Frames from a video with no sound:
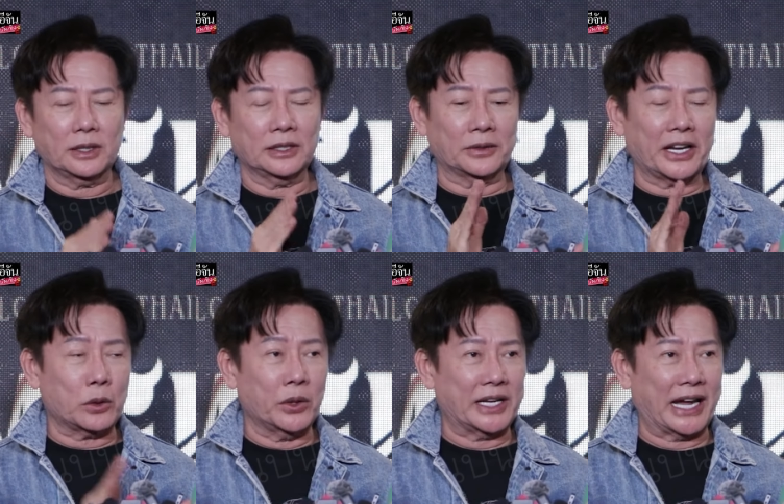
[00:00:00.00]
เราได้
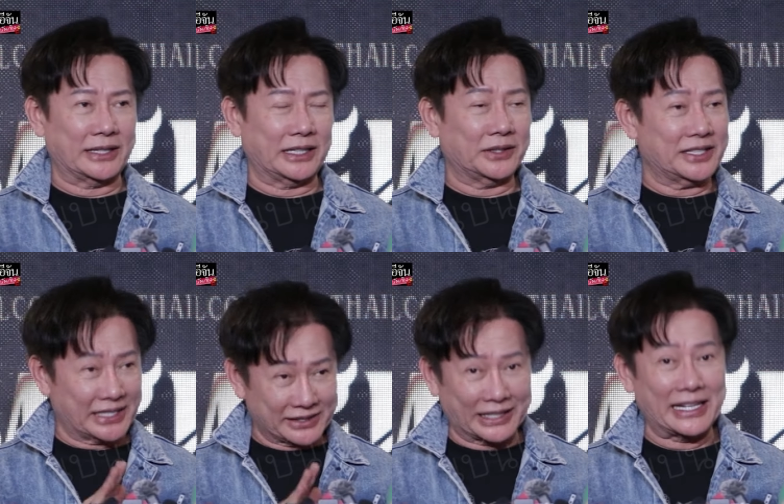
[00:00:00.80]
คุยกันเราได้
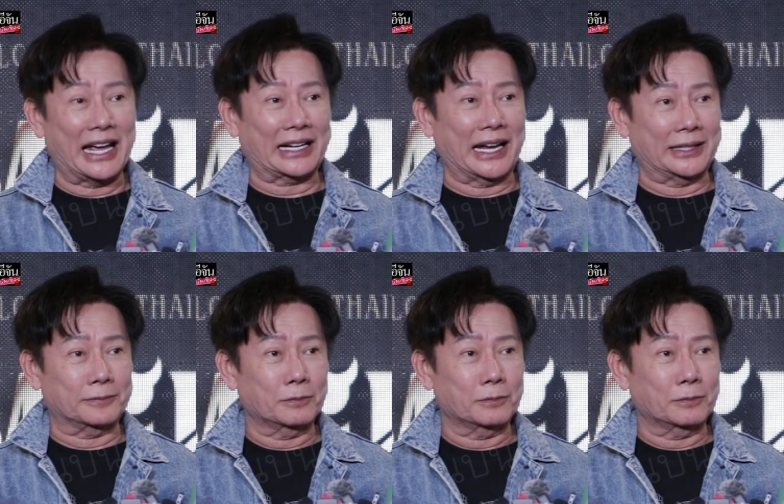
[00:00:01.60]
เซ็นสัญญากัน